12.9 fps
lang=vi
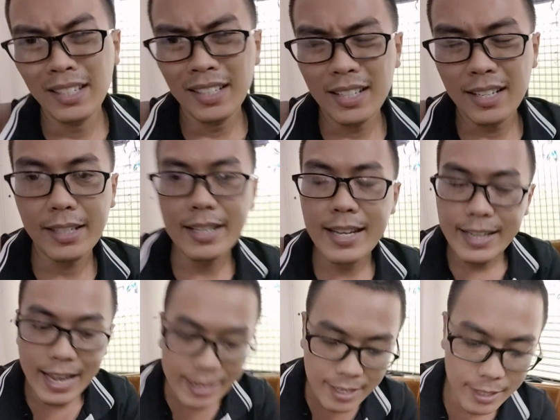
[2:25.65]
uh, cái
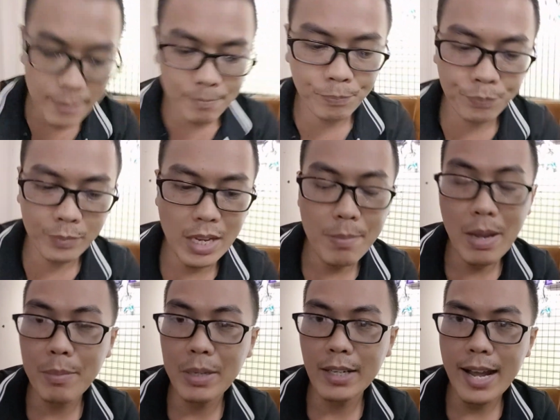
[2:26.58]
cách để mà
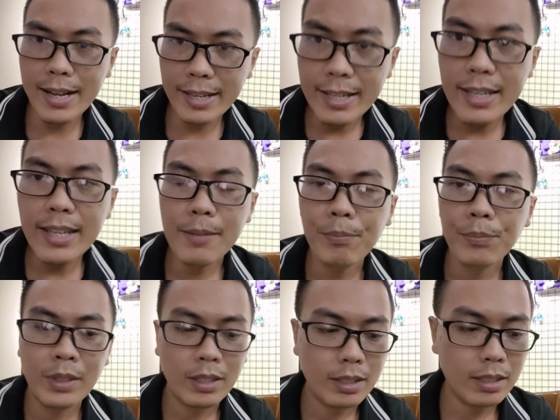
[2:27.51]
mình đăng ký
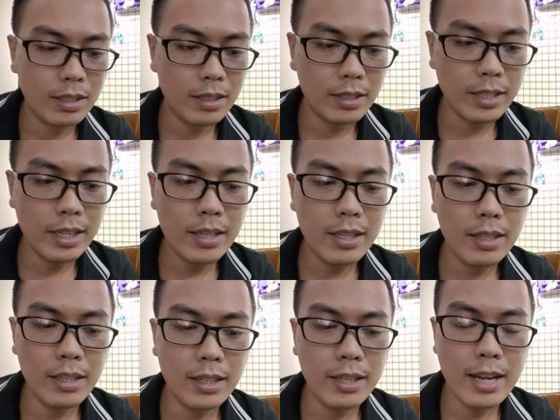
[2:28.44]
à, cái
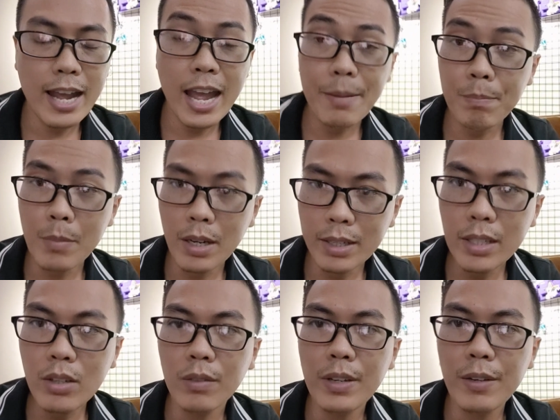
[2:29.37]
à, app mới
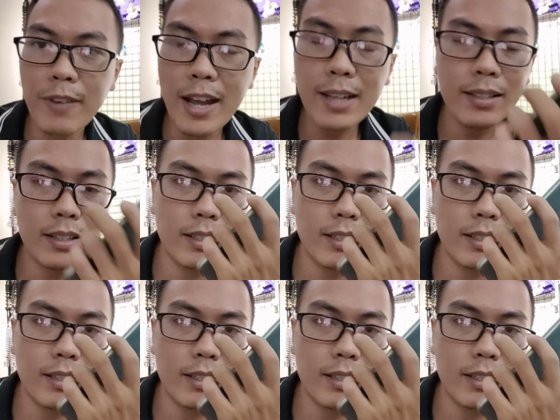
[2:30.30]
của VinFast.